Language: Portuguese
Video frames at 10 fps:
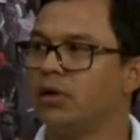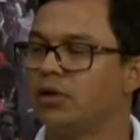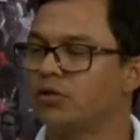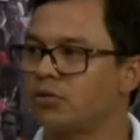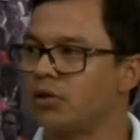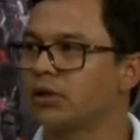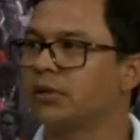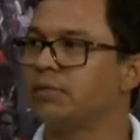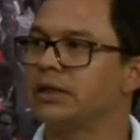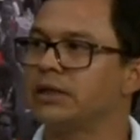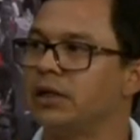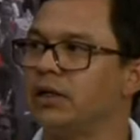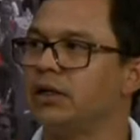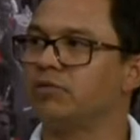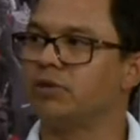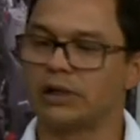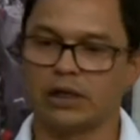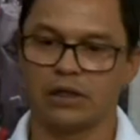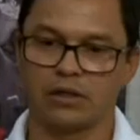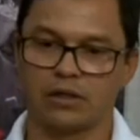e escola também em Ceilândia, vou até
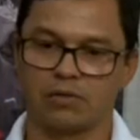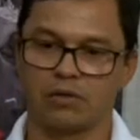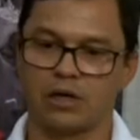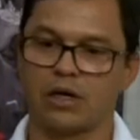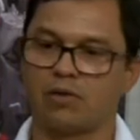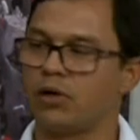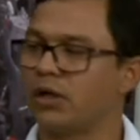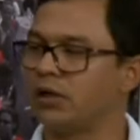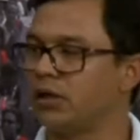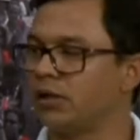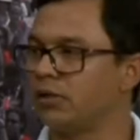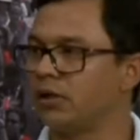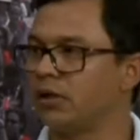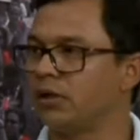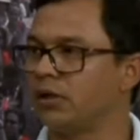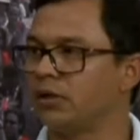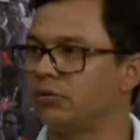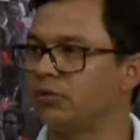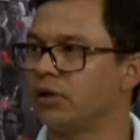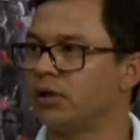a área rural, é, a área, é, a área
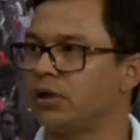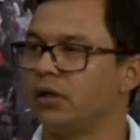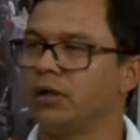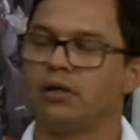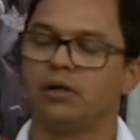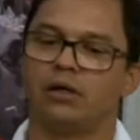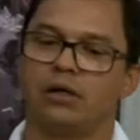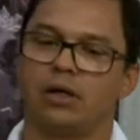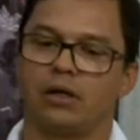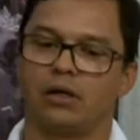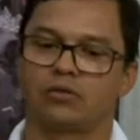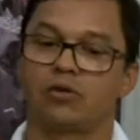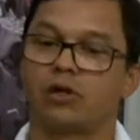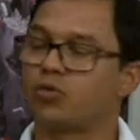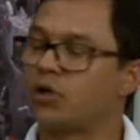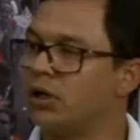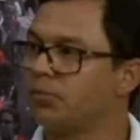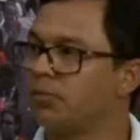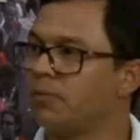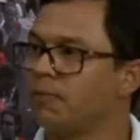do, a, é, a escola do
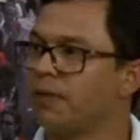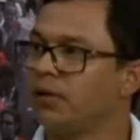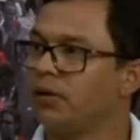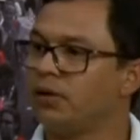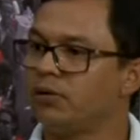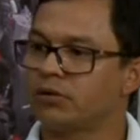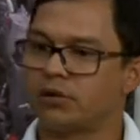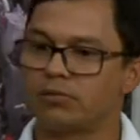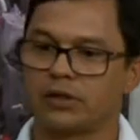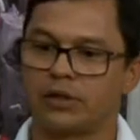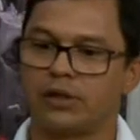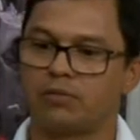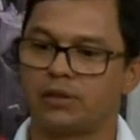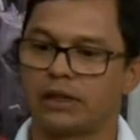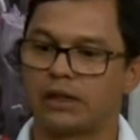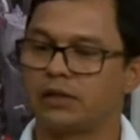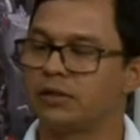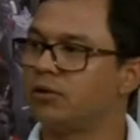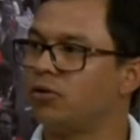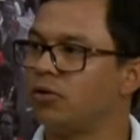campo, e nós temos aí uma
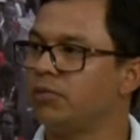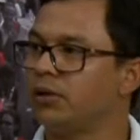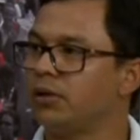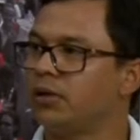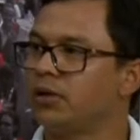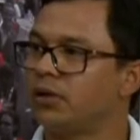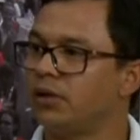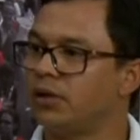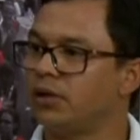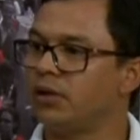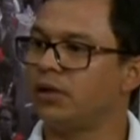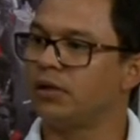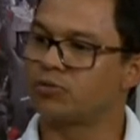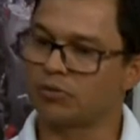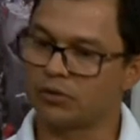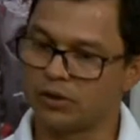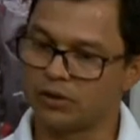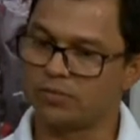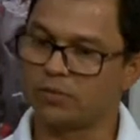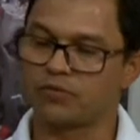carência enorme que esse,
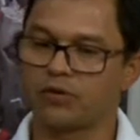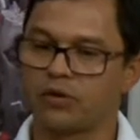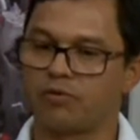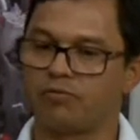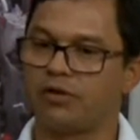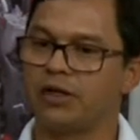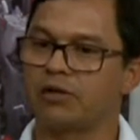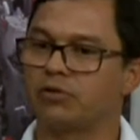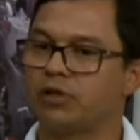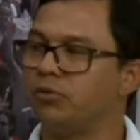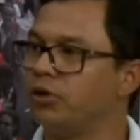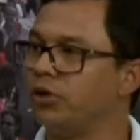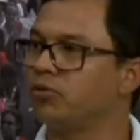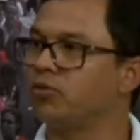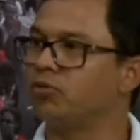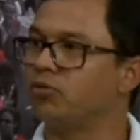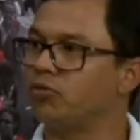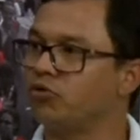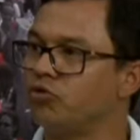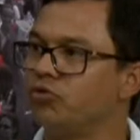esse profissional venha contribuir no, no
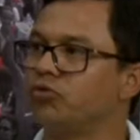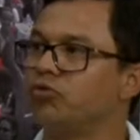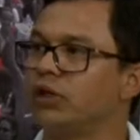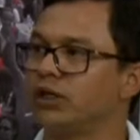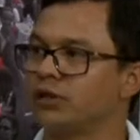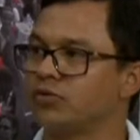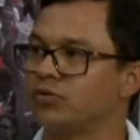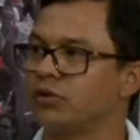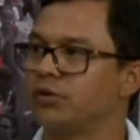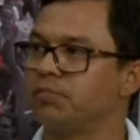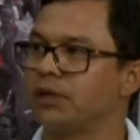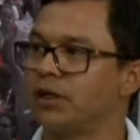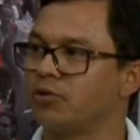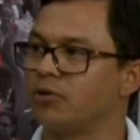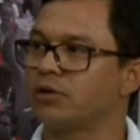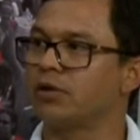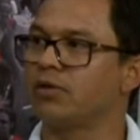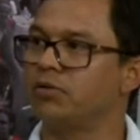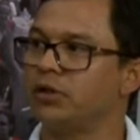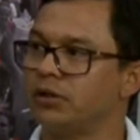conjunto das ações pedagógicas,
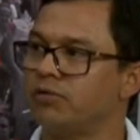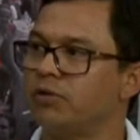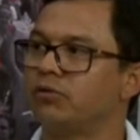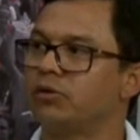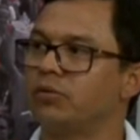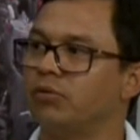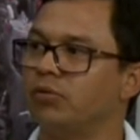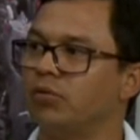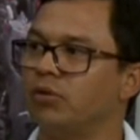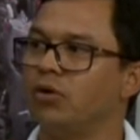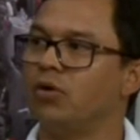objetivando o,